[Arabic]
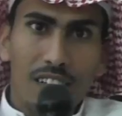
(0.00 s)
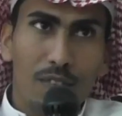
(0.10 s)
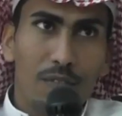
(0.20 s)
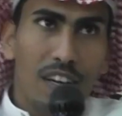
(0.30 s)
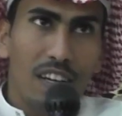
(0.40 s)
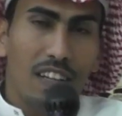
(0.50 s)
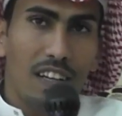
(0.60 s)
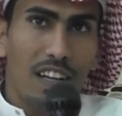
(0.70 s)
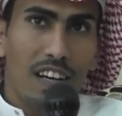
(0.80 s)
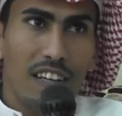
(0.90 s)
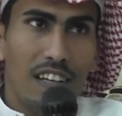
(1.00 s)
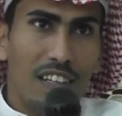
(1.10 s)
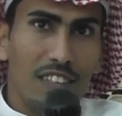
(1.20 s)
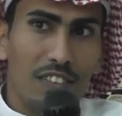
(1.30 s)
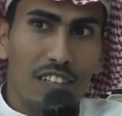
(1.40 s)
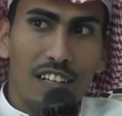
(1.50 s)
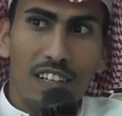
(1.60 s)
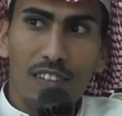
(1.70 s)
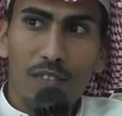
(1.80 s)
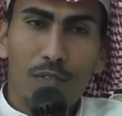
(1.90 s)
نبارك للاخ يحيى
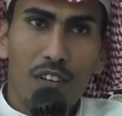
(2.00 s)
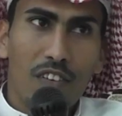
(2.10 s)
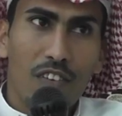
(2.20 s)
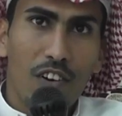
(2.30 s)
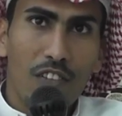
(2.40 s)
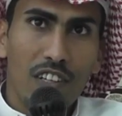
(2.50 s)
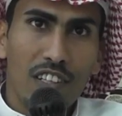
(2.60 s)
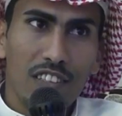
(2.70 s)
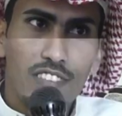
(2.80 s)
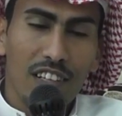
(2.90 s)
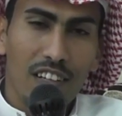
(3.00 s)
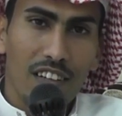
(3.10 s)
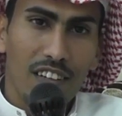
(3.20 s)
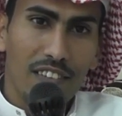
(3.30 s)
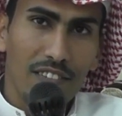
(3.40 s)
الجهني وبالرفاه البنين ان شاء الله